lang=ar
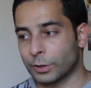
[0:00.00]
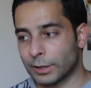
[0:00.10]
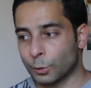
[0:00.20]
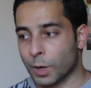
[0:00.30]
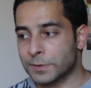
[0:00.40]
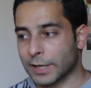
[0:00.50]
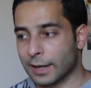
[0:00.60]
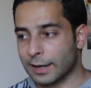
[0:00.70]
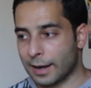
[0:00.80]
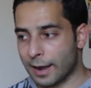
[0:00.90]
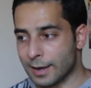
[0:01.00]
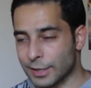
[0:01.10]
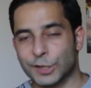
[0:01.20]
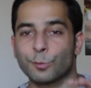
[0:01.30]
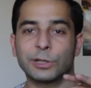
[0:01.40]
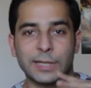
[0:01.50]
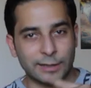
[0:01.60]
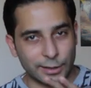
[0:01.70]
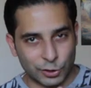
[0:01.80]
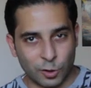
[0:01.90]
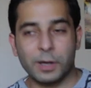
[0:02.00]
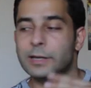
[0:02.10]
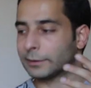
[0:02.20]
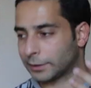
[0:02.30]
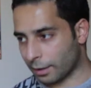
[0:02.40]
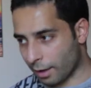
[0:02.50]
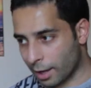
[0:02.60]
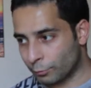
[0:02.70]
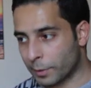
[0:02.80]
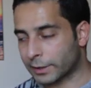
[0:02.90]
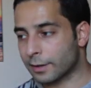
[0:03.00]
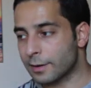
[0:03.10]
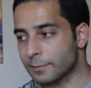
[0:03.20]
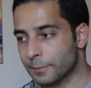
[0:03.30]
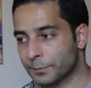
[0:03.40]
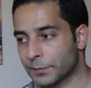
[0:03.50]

هون الورم صغير الخلايا سمول سيل كارسينوما يعطينا قاعد مبكرا